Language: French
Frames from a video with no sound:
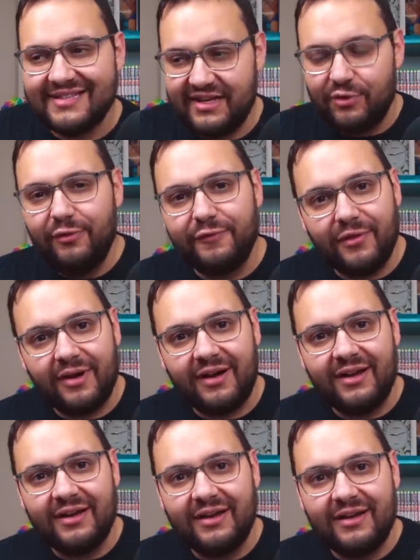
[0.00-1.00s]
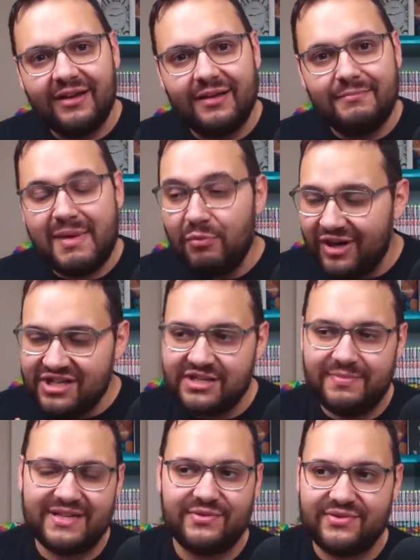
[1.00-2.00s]
c'est ouf quoi. Mais moi, j'ai
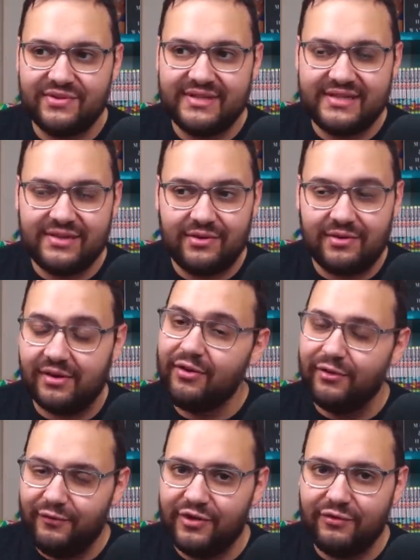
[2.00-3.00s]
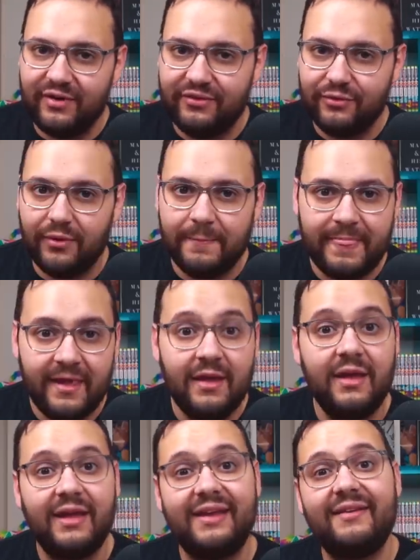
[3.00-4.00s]
pas 70 ans, encore une fois, je vous l'assure.
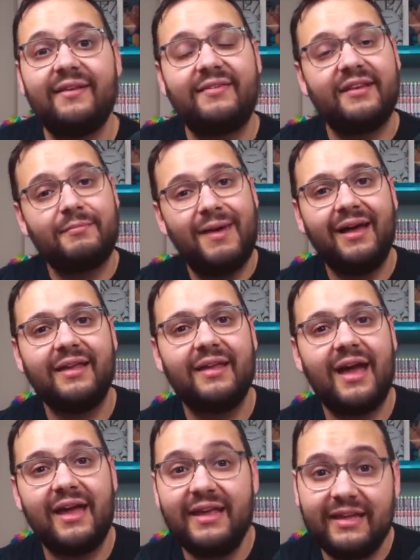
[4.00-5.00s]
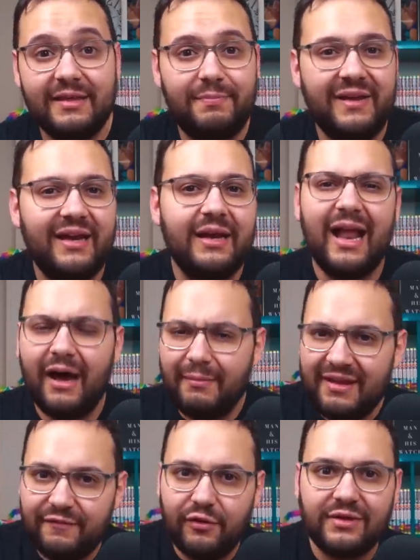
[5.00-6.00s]
Et, cette marque a équipé
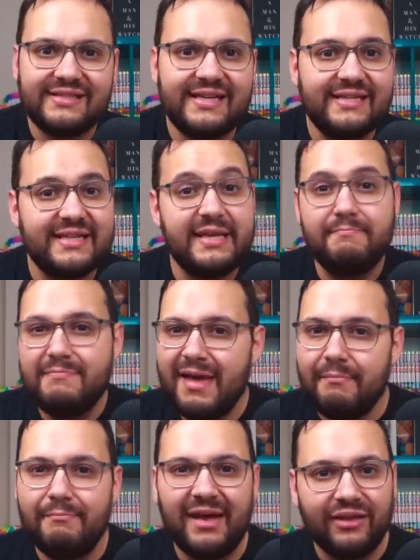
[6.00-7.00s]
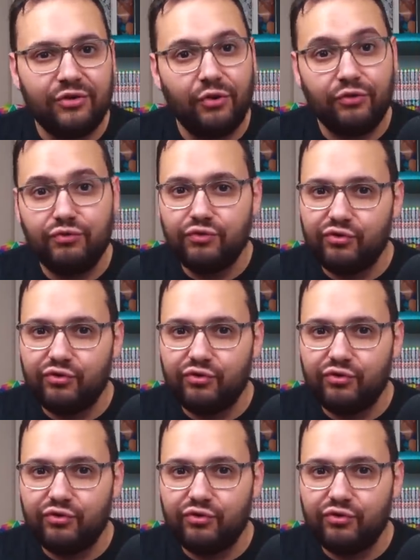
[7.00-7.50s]
l'armée française. Et même maintenant, de nos